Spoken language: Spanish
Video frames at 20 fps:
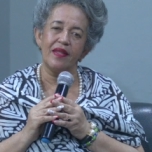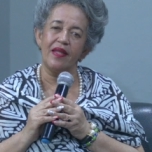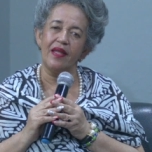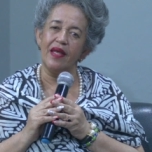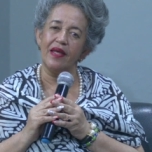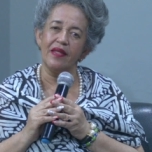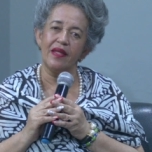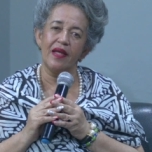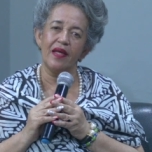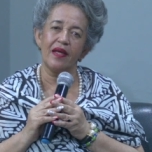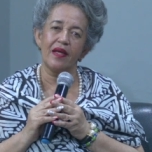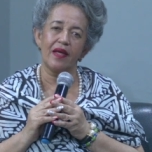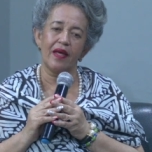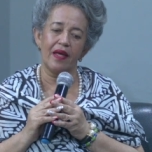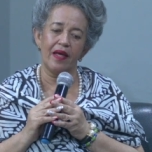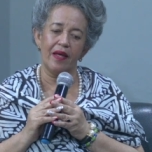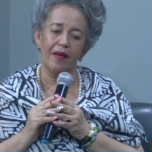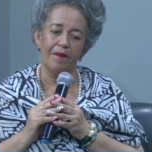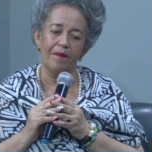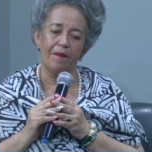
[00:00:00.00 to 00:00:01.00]
tienen
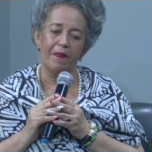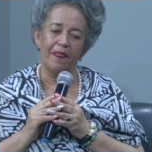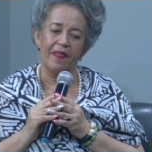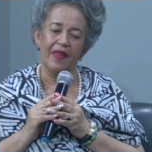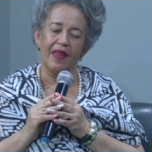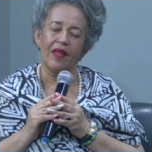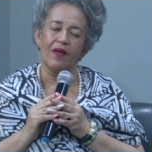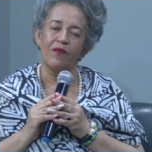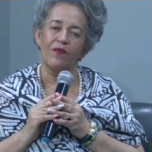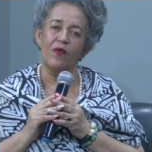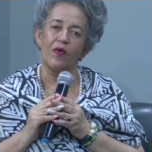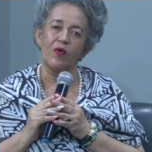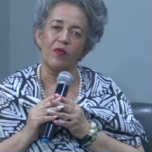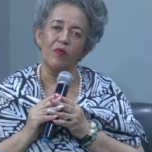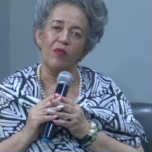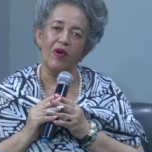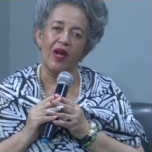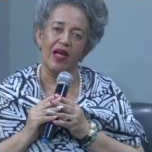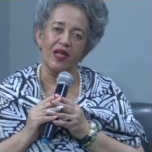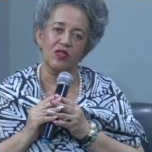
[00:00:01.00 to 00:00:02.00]
que
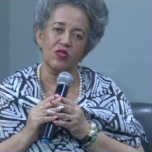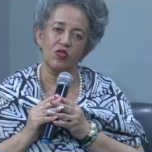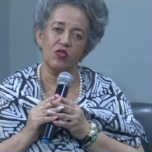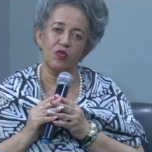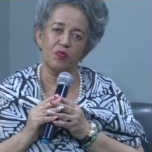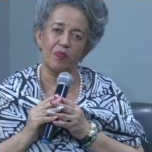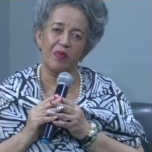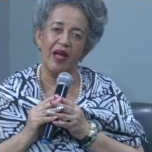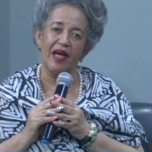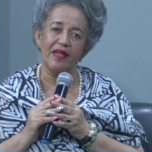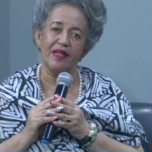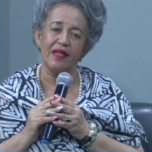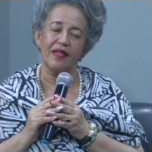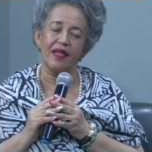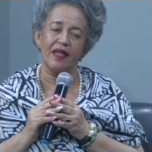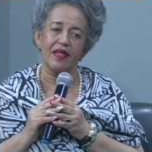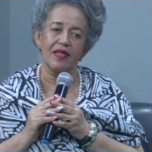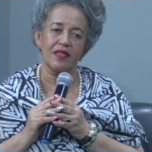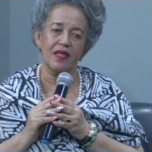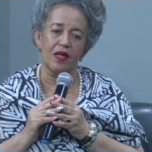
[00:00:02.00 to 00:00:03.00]
formular sus planes
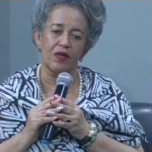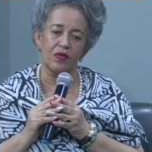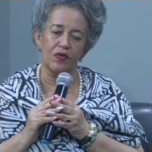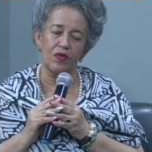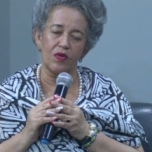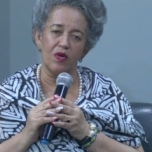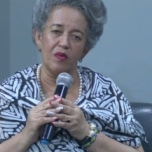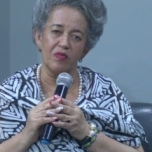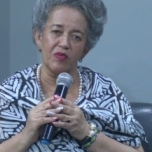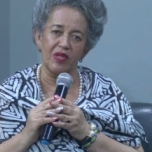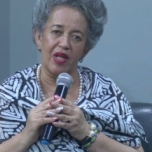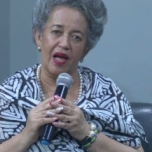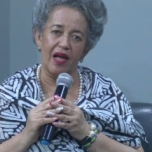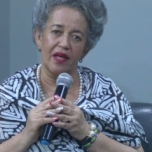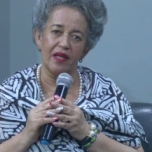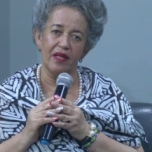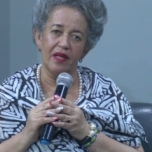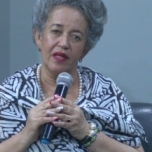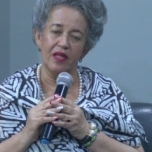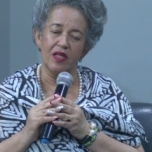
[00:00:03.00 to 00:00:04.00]
de desarrollo
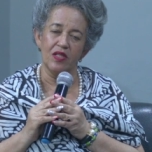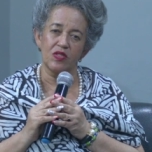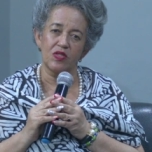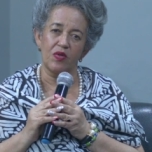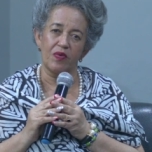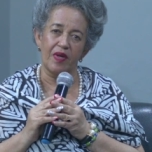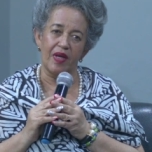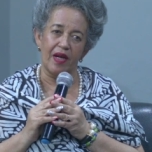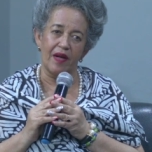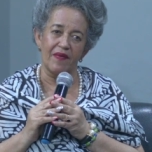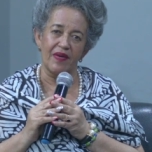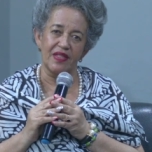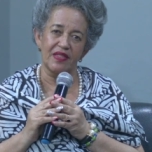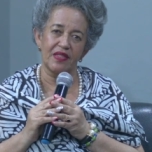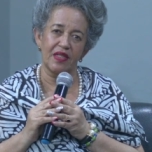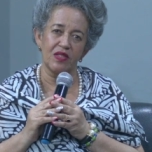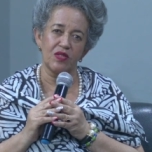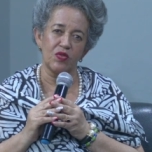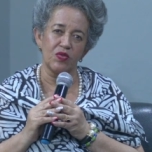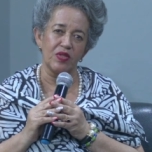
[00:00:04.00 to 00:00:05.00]
comunal sobre la
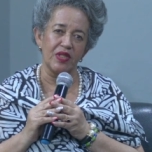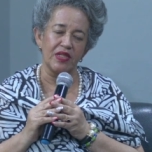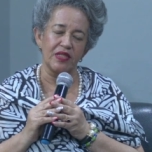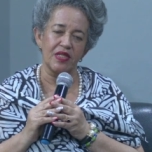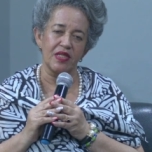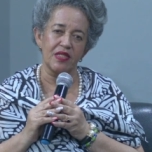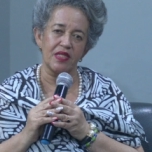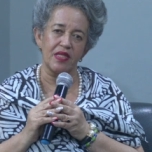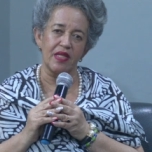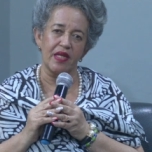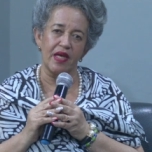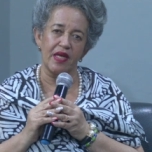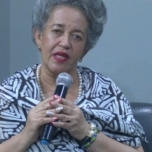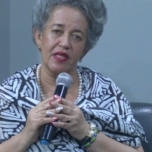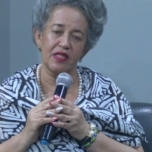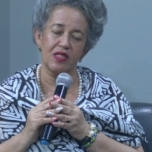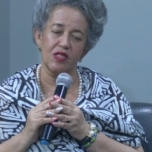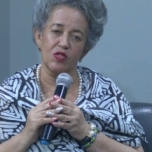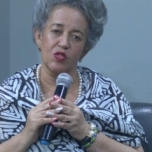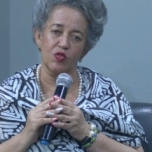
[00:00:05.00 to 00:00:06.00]
base de sus
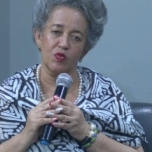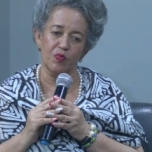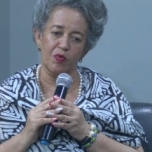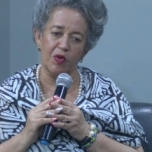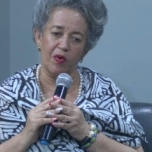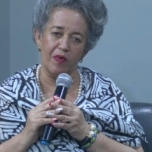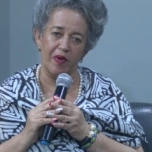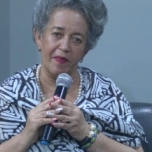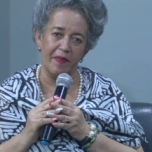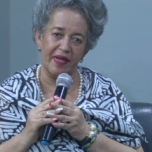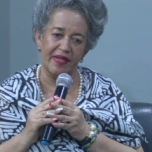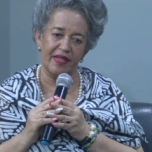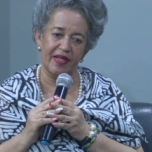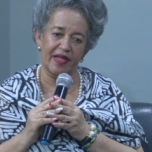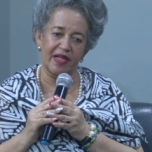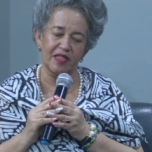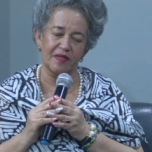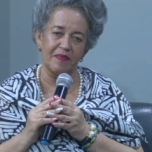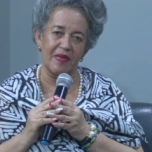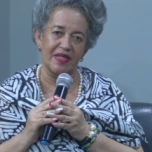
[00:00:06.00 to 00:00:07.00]
necesidades y sus
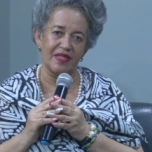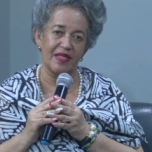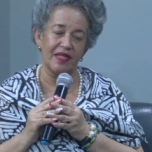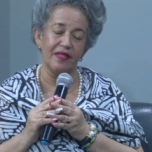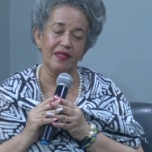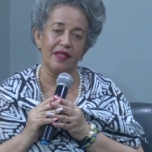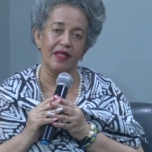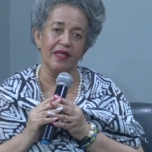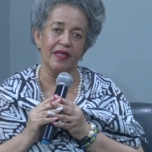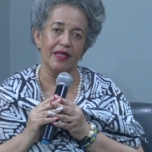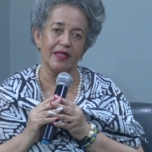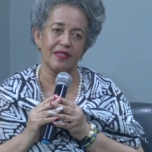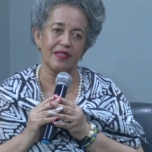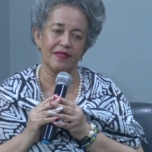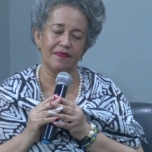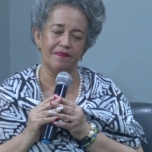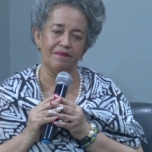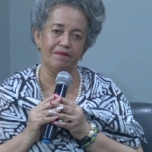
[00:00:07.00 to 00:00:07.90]
problemáticas más sentidas.